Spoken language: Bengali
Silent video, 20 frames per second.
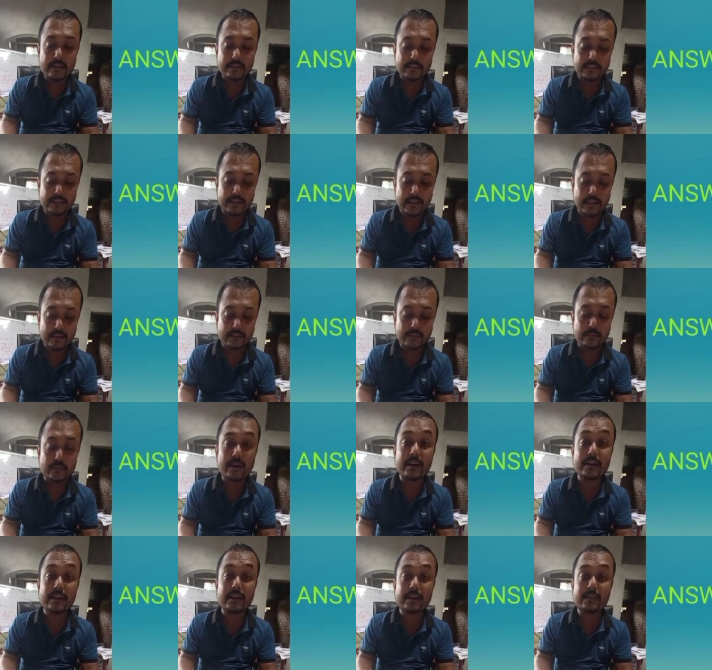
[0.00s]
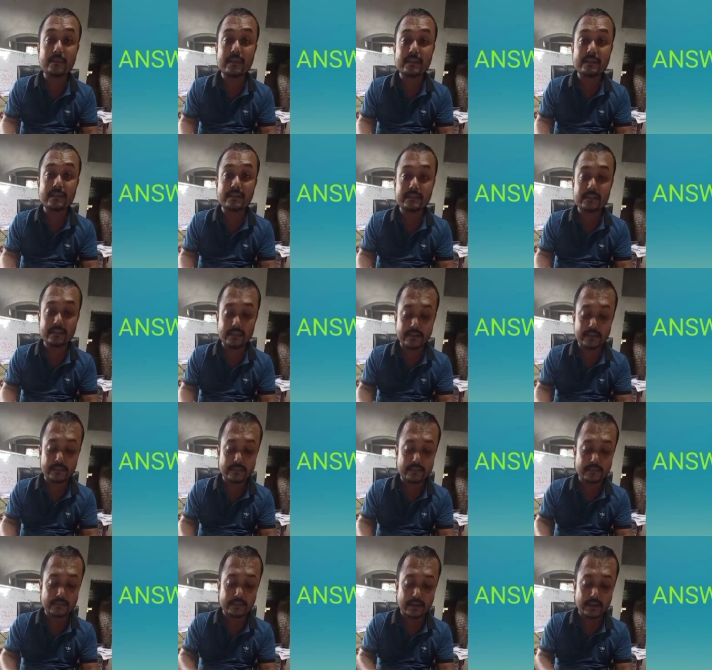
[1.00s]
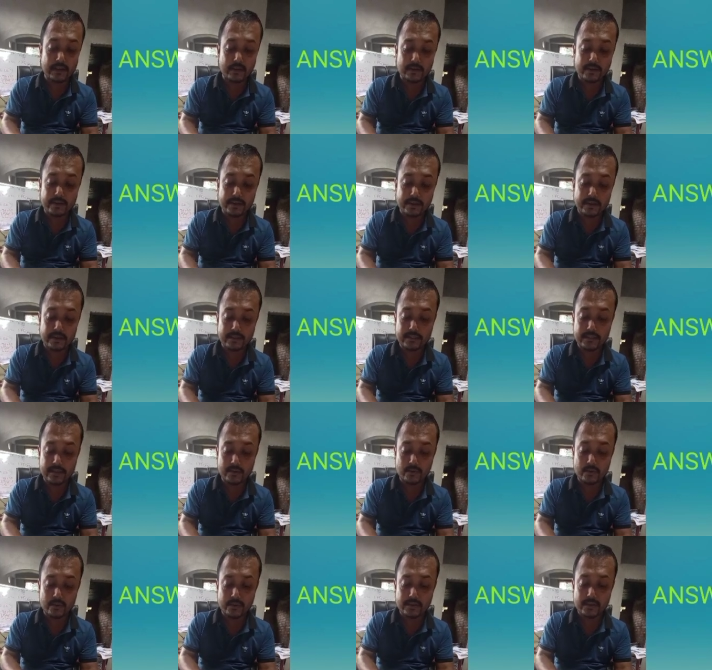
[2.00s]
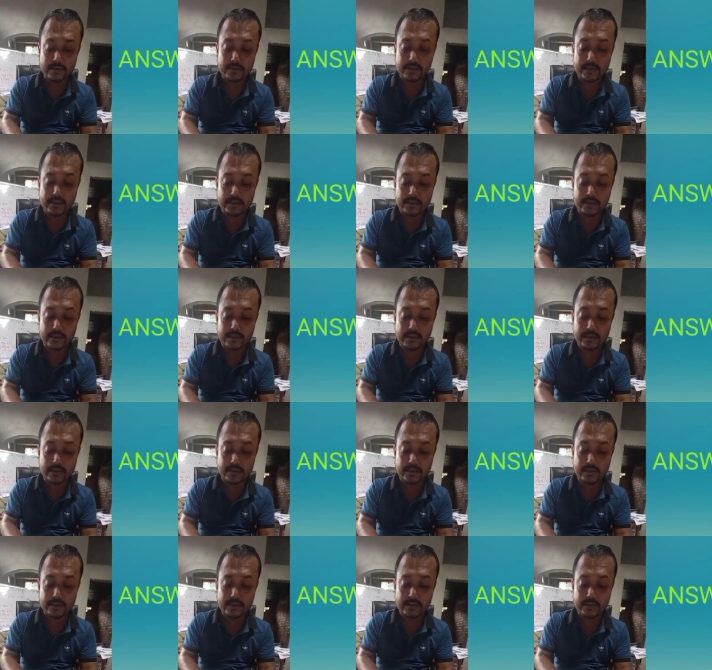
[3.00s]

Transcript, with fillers: সি একদম হান্ড্রেড পার্সেন্ট সি আসতেছে কারণ এখানটা দেখো এখানটা